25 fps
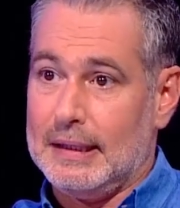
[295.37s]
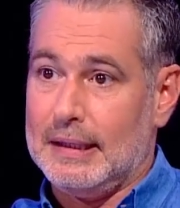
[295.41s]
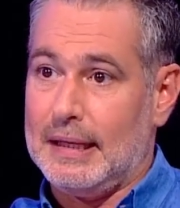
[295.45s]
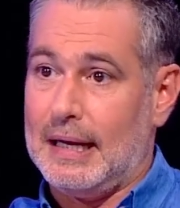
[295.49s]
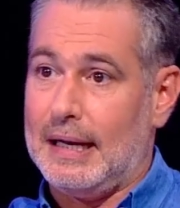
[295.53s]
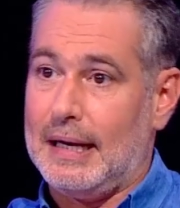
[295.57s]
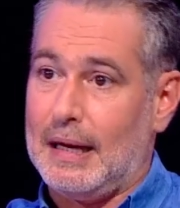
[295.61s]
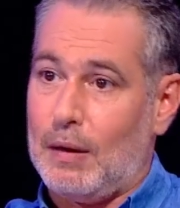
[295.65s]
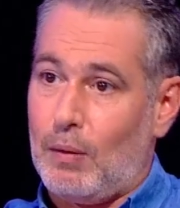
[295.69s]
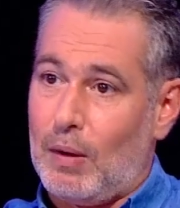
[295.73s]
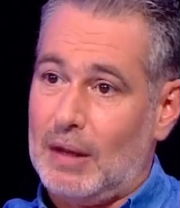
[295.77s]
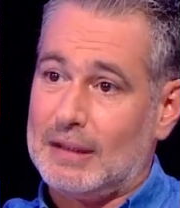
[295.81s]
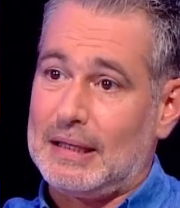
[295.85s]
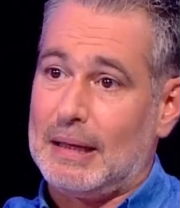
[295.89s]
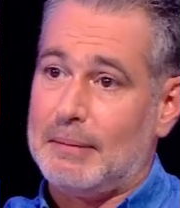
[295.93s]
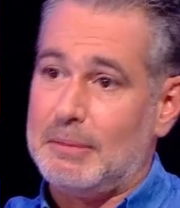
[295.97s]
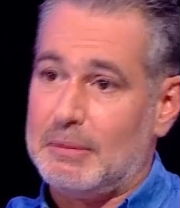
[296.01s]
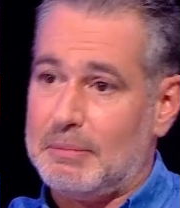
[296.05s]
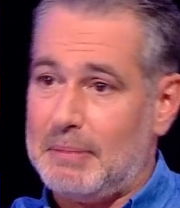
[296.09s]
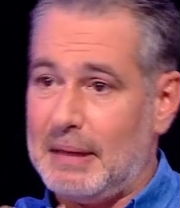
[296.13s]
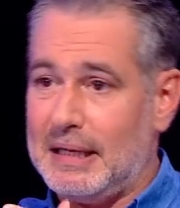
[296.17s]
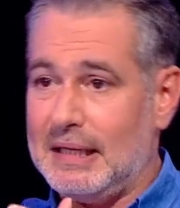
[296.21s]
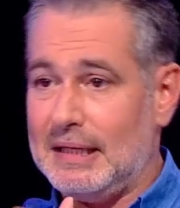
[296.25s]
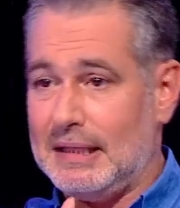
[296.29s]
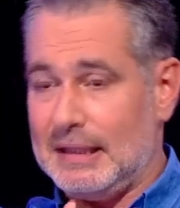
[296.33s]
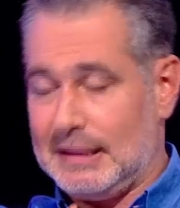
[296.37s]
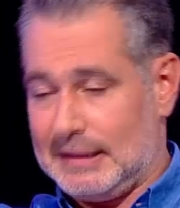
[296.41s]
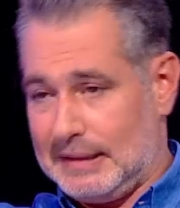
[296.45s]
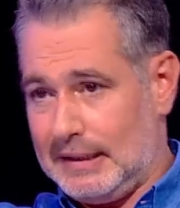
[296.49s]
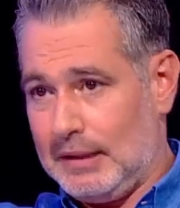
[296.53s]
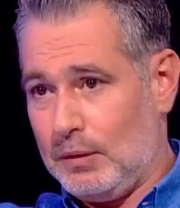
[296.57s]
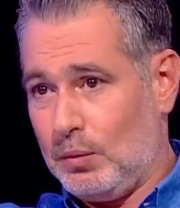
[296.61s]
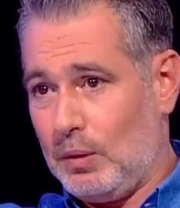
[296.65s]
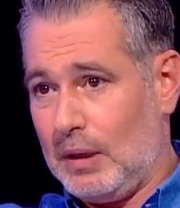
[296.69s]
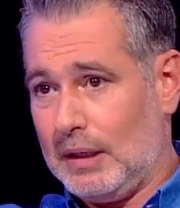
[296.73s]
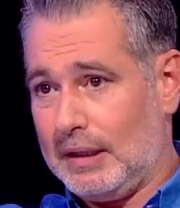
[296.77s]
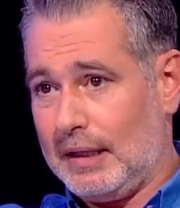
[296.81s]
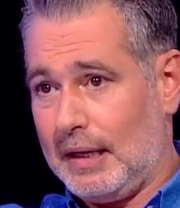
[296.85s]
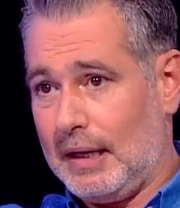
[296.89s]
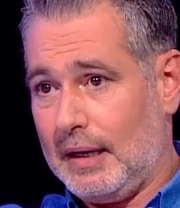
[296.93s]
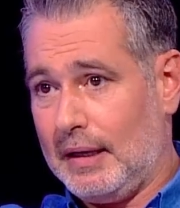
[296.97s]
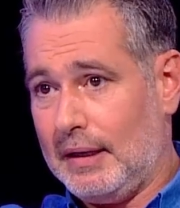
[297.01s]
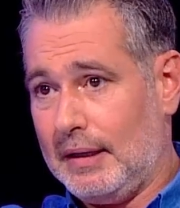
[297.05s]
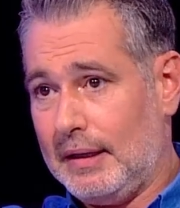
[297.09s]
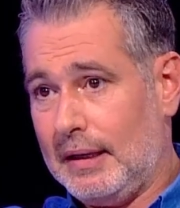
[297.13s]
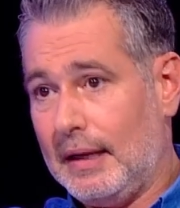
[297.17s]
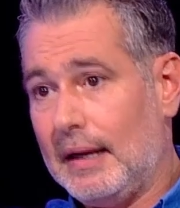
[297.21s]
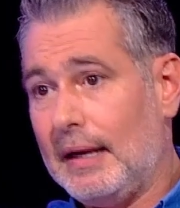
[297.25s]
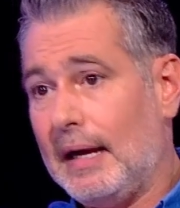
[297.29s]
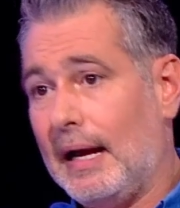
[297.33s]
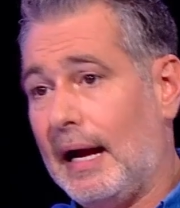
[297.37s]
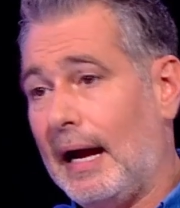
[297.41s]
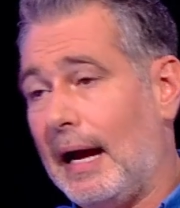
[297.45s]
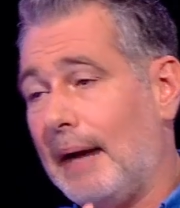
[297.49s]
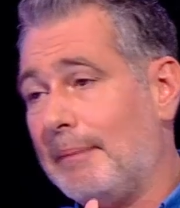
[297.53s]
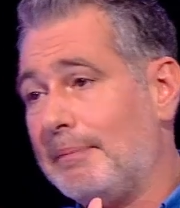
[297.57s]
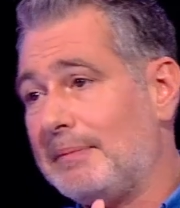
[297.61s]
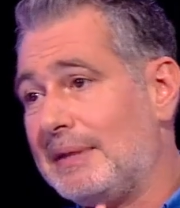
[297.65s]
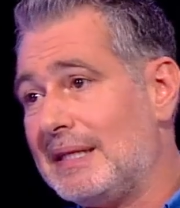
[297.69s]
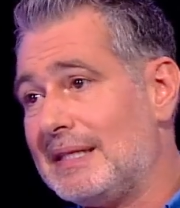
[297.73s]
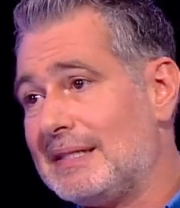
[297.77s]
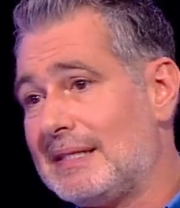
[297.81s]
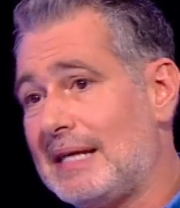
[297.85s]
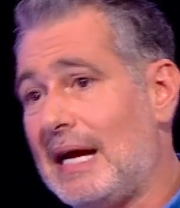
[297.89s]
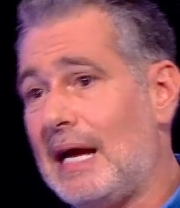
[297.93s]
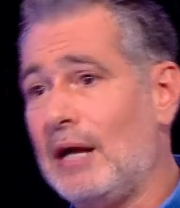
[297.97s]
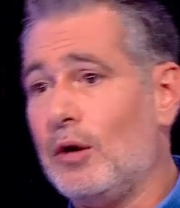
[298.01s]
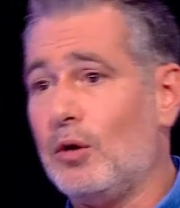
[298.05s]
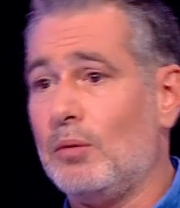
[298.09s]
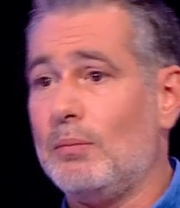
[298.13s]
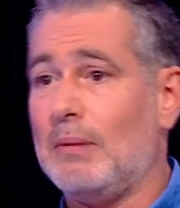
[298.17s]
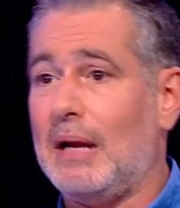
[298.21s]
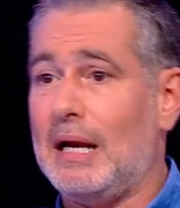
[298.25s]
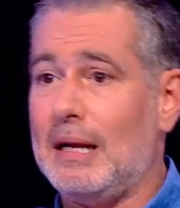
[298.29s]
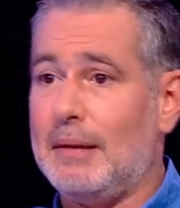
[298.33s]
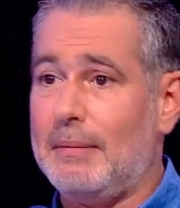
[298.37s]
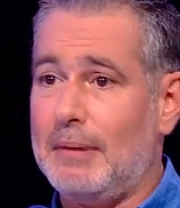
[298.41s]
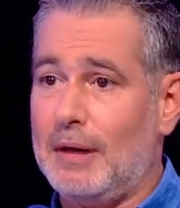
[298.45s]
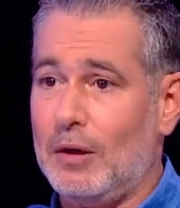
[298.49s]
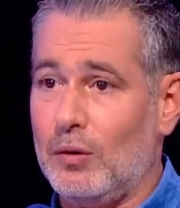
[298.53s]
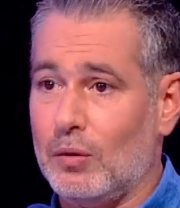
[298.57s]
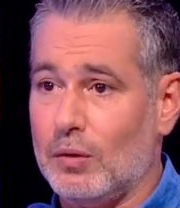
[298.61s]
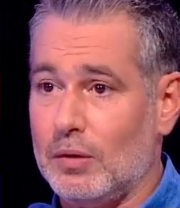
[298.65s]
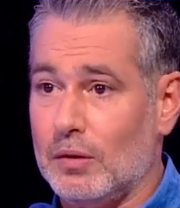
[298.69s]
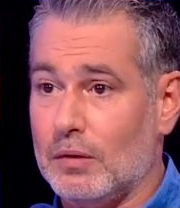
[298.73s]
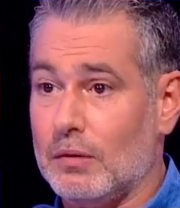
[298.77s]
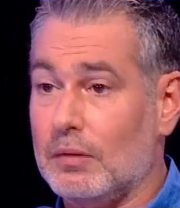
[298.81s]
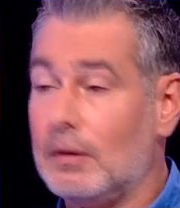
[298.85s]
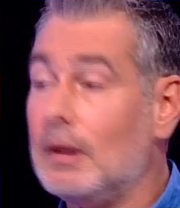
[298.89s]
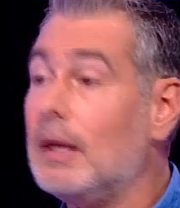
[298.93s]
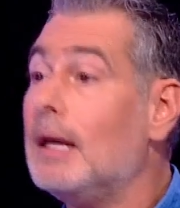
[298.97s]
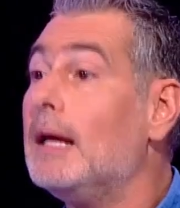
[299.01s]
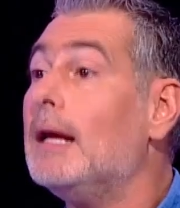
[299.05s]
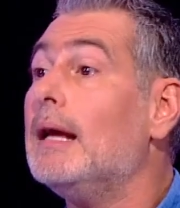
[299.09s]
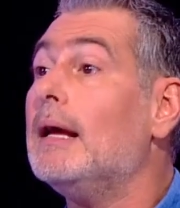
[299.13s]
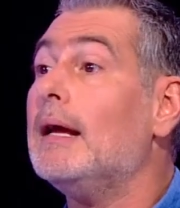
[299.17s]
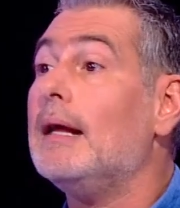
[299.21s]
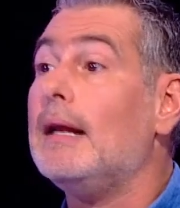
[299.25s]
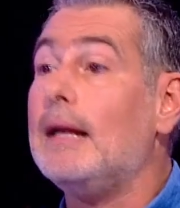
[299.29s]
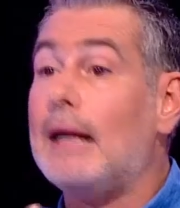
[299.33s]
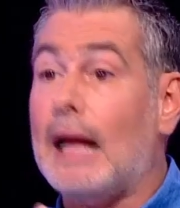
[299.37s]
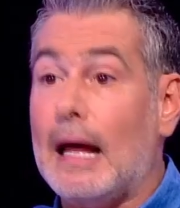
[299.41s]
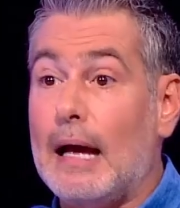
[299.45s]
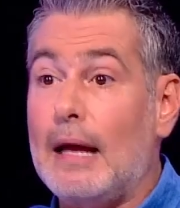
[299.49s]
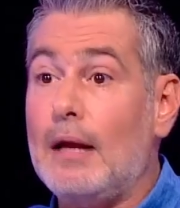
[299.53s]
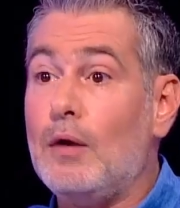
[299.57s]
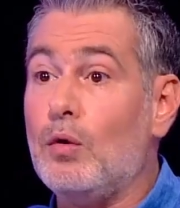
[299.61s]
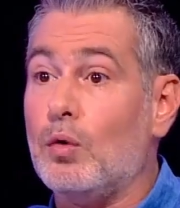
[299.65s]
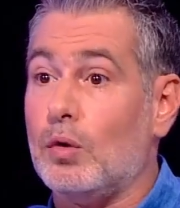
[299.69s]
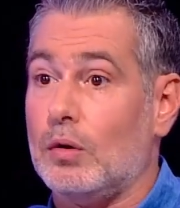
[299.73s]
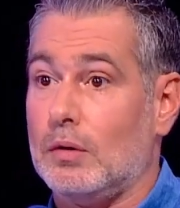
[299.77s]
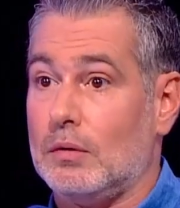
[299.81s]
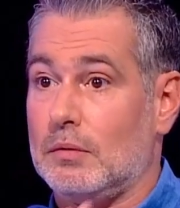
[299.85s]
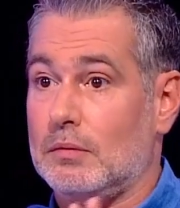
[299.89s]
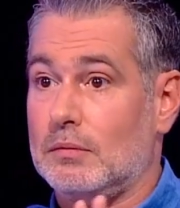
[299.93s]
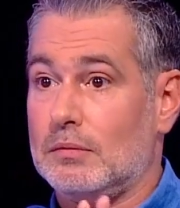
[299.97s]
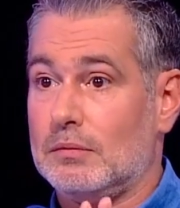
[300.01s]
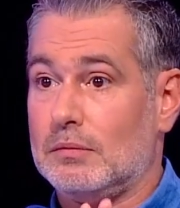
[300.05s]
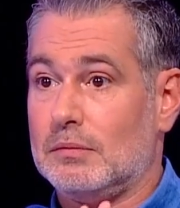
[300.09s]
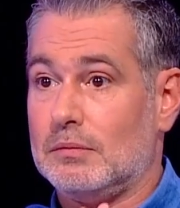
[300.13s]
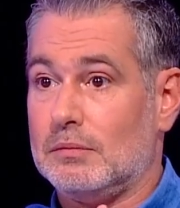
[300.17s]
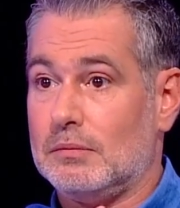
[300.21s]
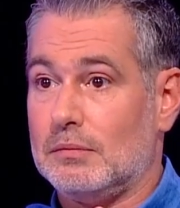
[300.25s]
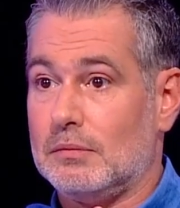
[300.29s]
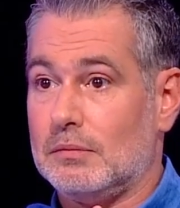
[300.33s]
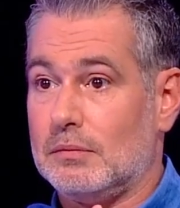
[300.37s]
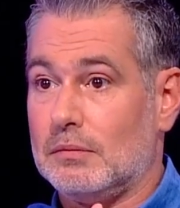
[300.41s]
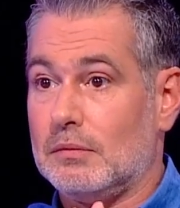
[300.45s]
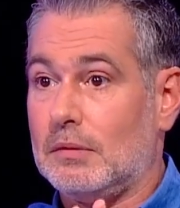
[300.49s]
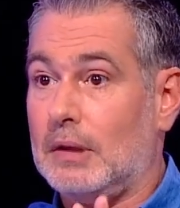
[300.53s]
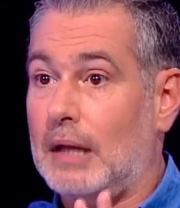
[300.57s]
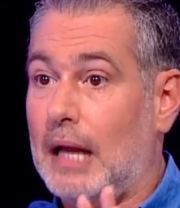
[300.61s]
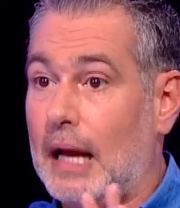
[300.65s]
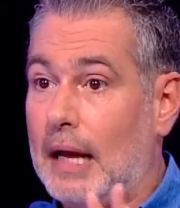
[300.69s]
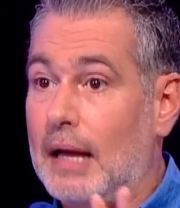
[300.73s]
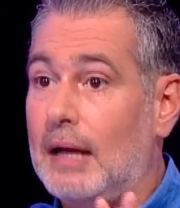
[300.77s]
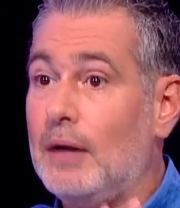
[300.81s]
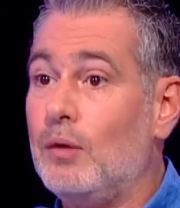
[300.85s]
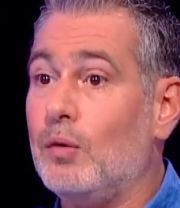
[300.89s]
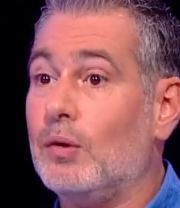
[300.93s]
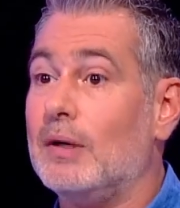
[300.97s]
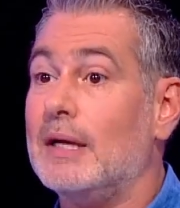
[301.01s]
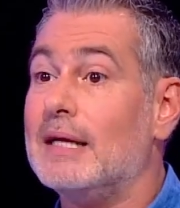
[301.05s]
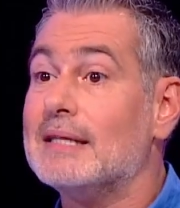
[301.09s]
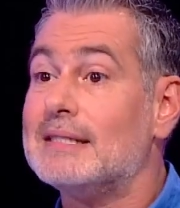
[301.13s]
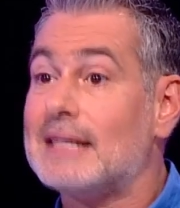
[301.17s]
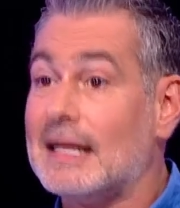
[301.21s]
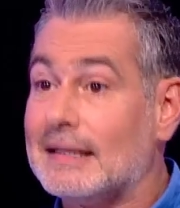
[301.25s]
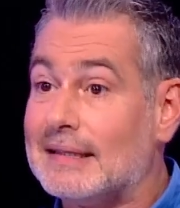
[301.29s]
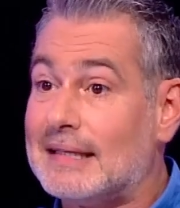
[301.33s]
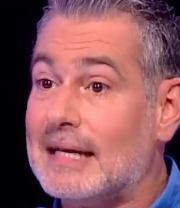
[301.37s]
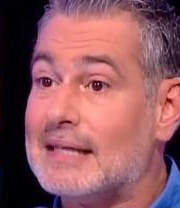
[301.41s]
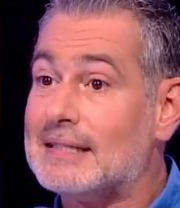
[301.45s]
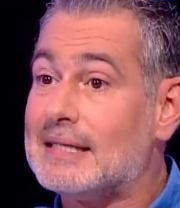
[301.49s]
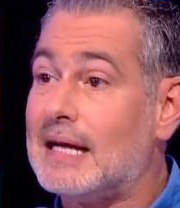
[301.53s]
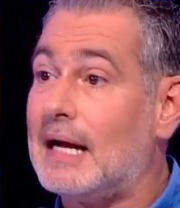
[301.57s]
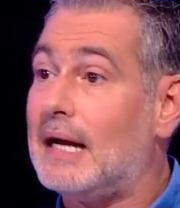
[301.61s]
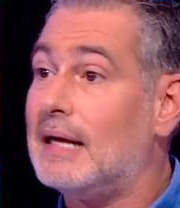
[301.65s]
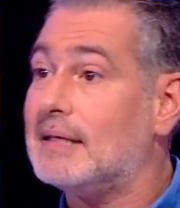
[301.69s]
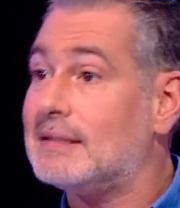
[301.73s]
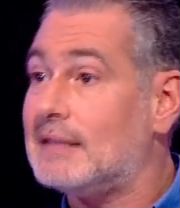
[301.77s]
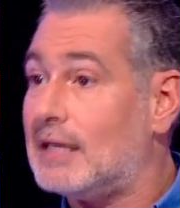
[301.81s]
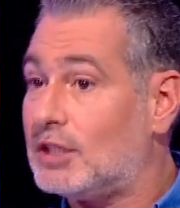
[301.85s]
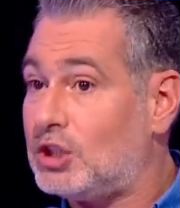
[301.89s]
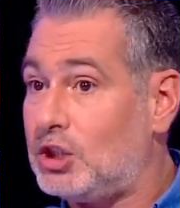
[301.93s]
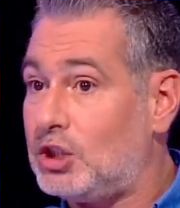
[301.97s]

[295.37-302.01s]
يعني اوقات عم تبين كثير واضحه عم تنزع يعني ملامحهم لإلن صح ما هو لإلن اذا انتزع اذا